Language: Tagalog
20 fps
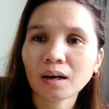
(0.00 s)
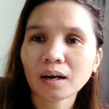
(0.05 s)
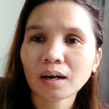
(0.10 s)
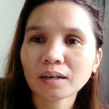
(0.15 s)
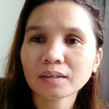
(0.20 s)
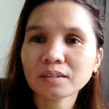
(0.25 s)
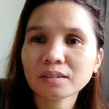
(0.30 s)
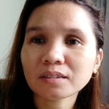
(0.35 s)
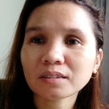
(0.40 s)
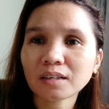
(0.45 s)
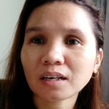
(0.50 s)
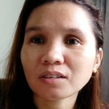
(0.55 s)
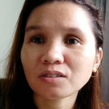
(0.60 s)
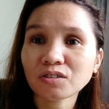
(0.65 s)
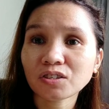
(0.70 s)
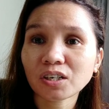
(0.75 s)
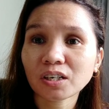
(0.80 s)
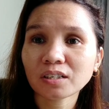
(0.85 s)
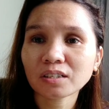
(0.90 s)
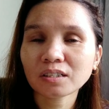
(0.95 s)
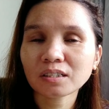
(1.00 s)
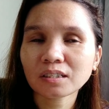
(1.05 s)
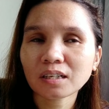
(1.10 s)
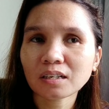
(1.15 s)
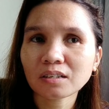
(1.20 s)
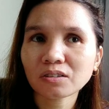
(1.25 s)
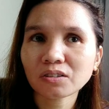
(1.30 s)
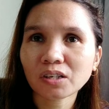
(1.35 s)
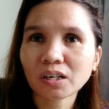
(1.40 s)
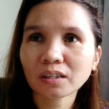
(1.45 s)
uh, distansya,
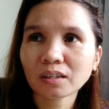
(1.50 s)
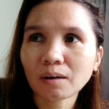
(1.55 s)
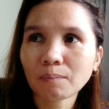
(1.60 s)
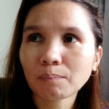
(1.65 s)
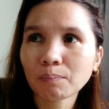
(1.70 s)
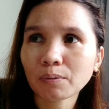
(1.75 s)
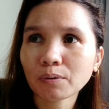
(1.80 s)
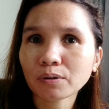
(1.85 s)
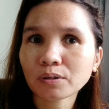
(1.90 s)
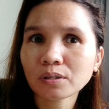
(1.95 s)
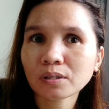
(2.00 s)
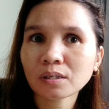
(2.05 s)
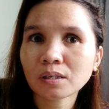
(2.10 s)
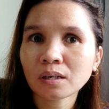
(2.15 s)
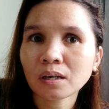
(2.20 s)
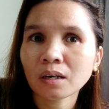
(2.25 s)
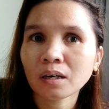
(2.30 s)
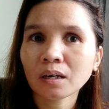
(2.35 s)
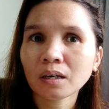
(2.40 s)
distansya. Tapos